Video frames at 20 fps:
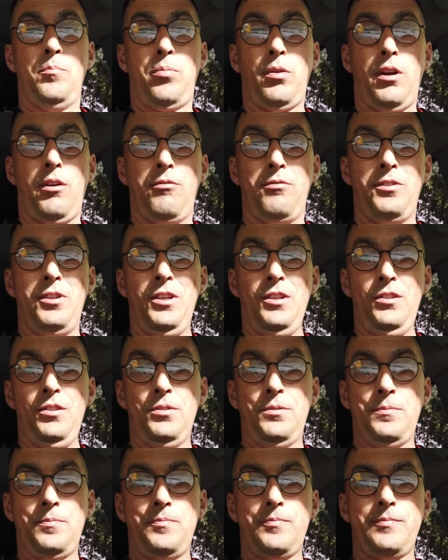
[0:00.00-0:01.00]
прав
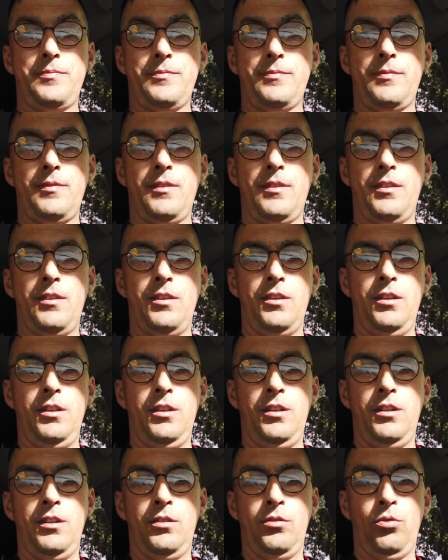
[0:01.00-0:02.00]
нет,
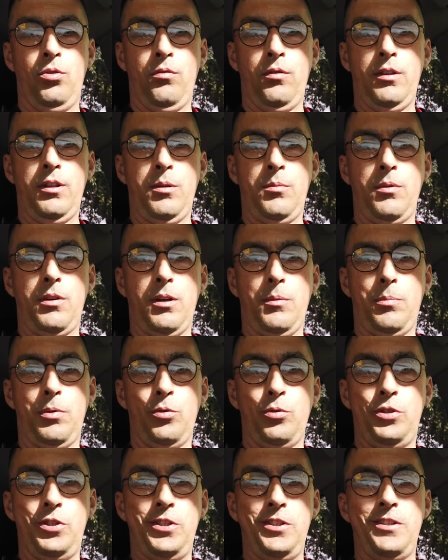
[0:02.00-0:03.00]
и новые номера
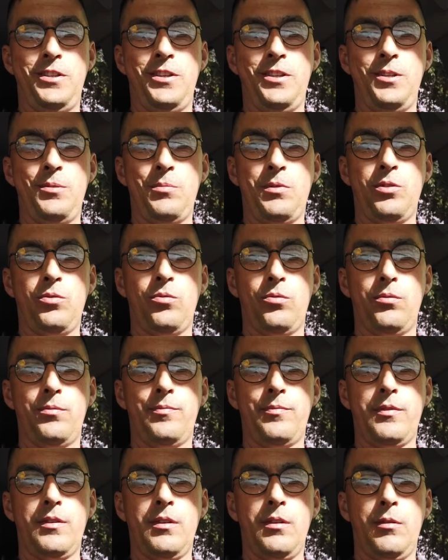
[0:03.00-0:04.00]
получить я не могу.
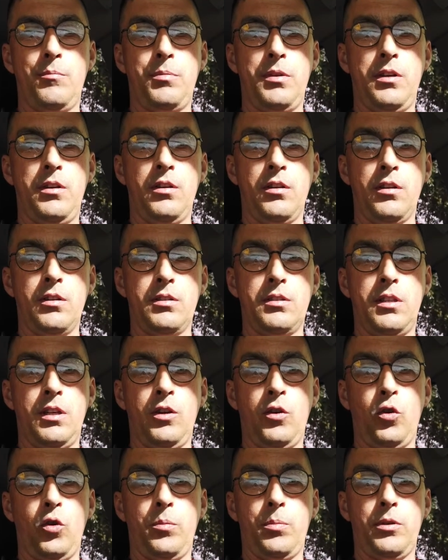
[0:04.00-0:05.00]

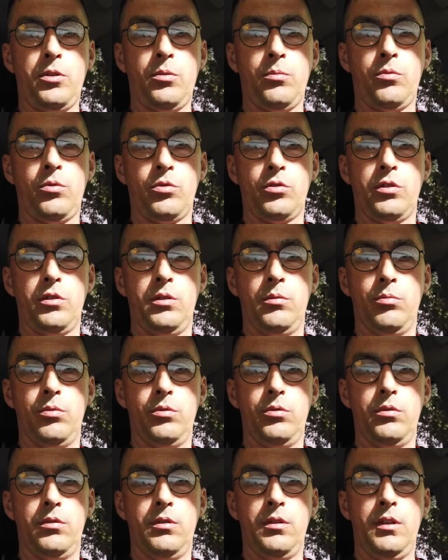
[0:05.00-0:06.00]
Перерегистрировать потом тоже не
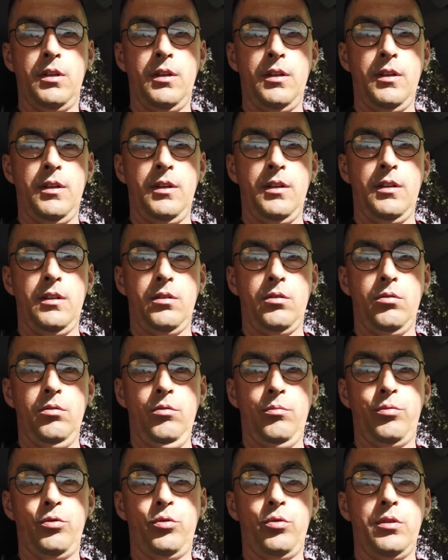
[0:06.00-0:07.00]
буду.
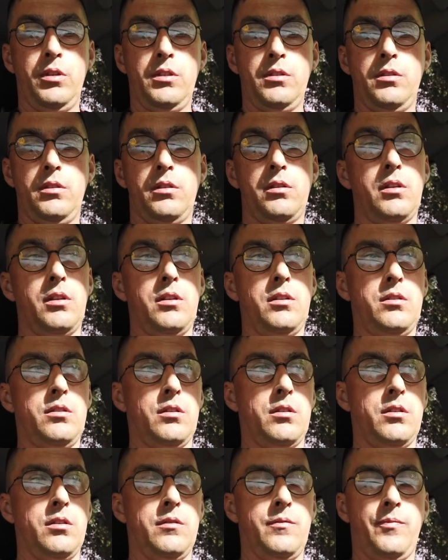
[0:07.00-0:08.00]
Ну, буду ездить на
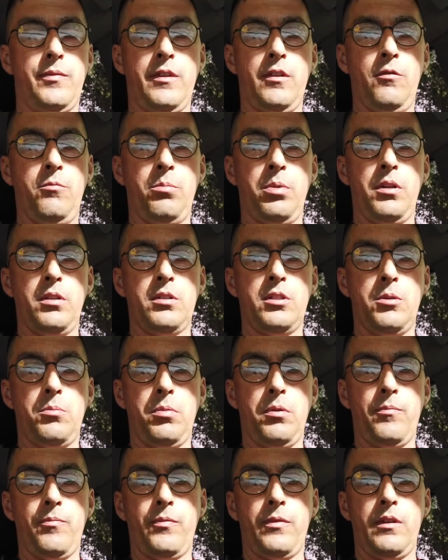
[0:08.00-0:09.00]
этих, в
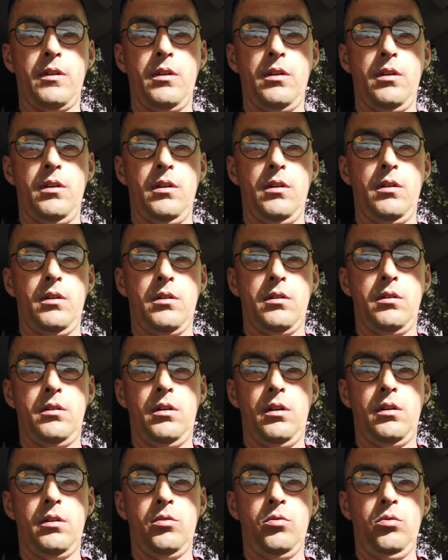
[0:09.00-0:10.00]
принципе.
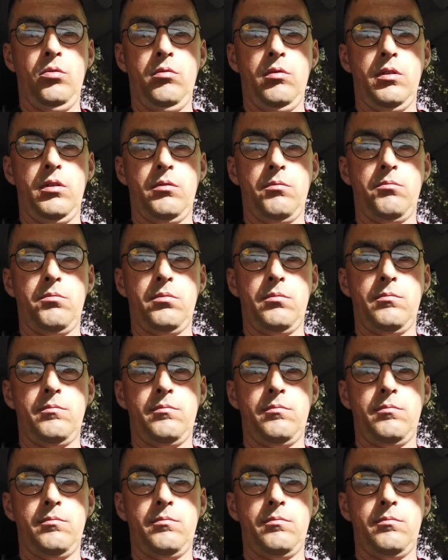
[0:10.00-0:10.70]
Дали новые,